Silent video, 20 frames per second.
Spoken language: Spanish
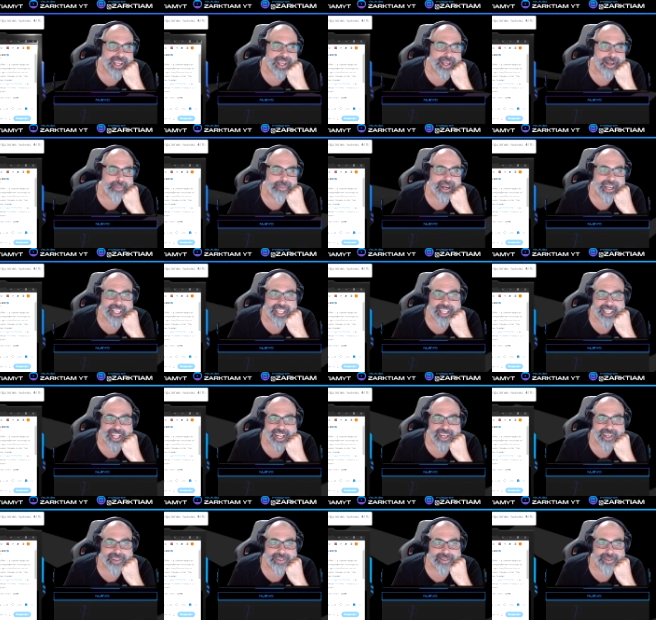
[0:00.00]
Vaya
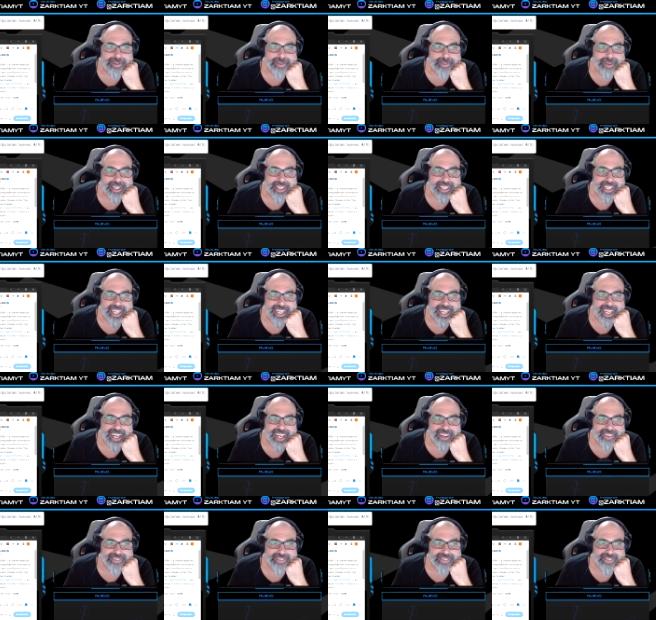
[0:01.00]
tal,
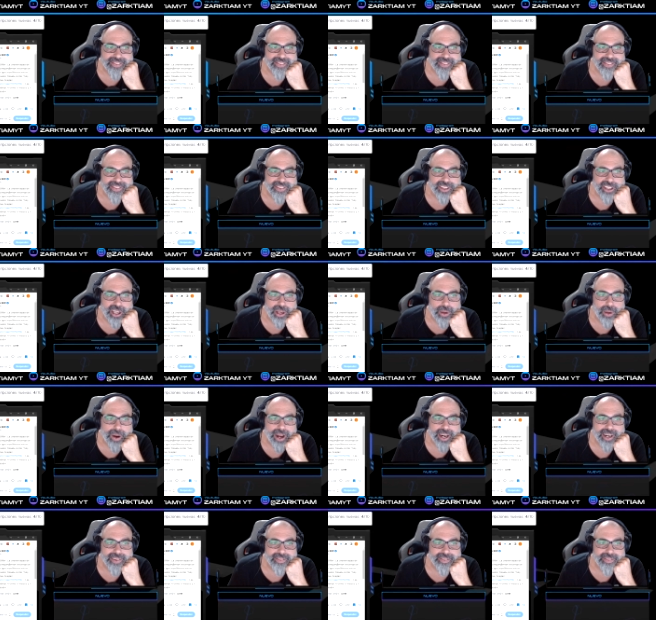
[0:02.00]
manteca, y
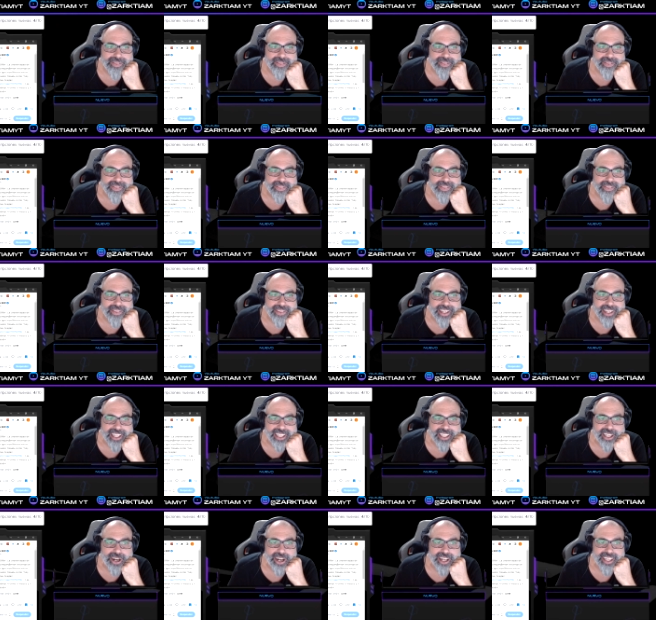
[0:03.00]
igual le
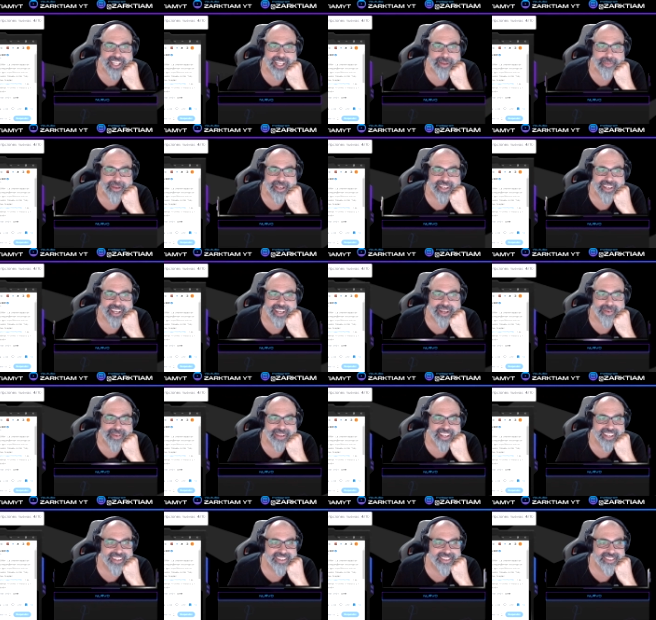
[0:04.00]
tira el DM
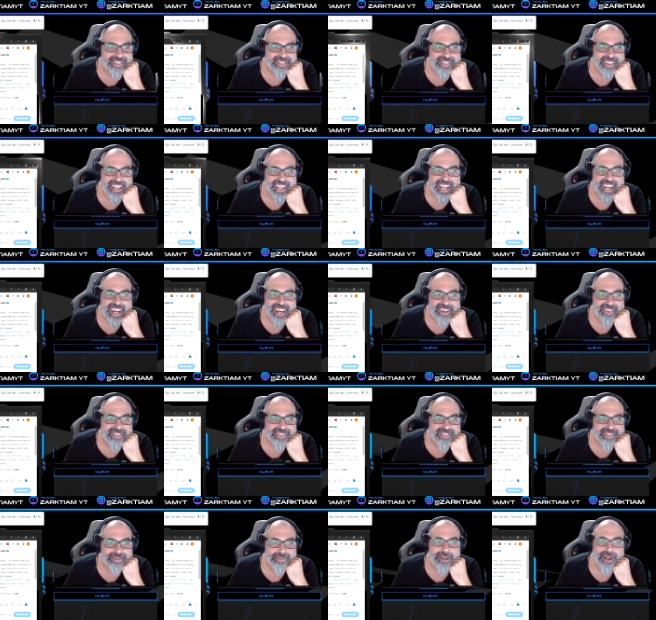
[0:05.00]
heavy
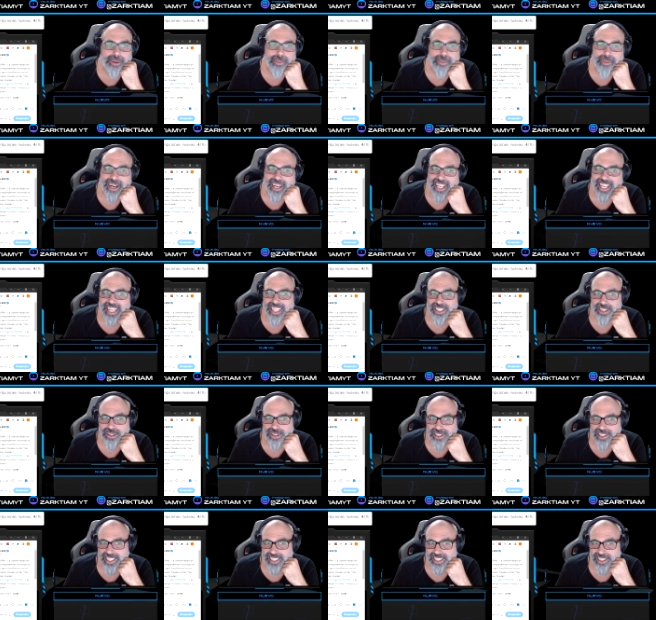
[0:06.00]
menos mal que
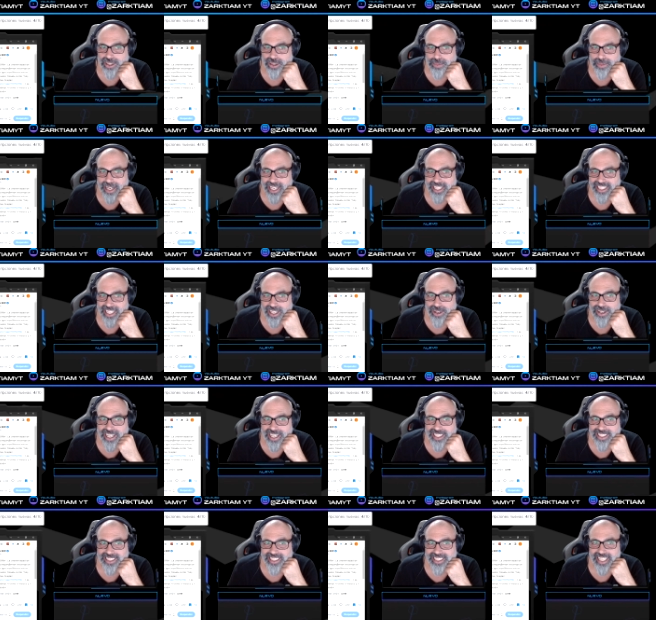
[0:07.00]
estos, estos van a ser los que
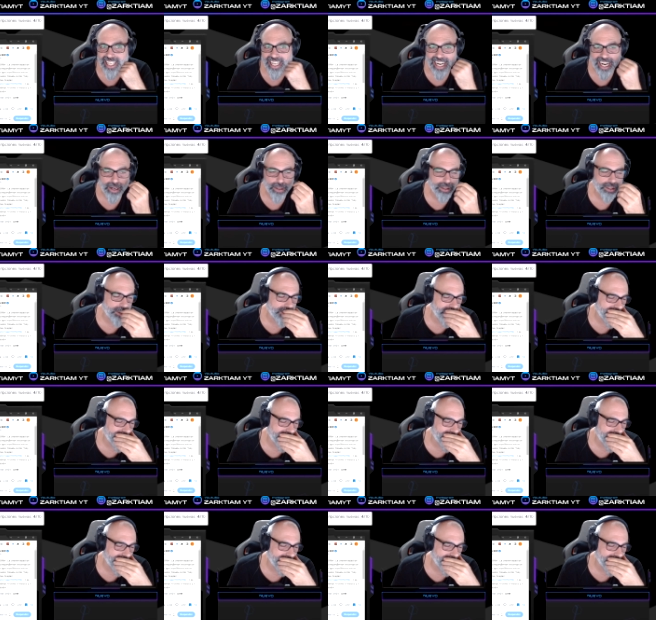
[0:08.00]
enseñen a nuestros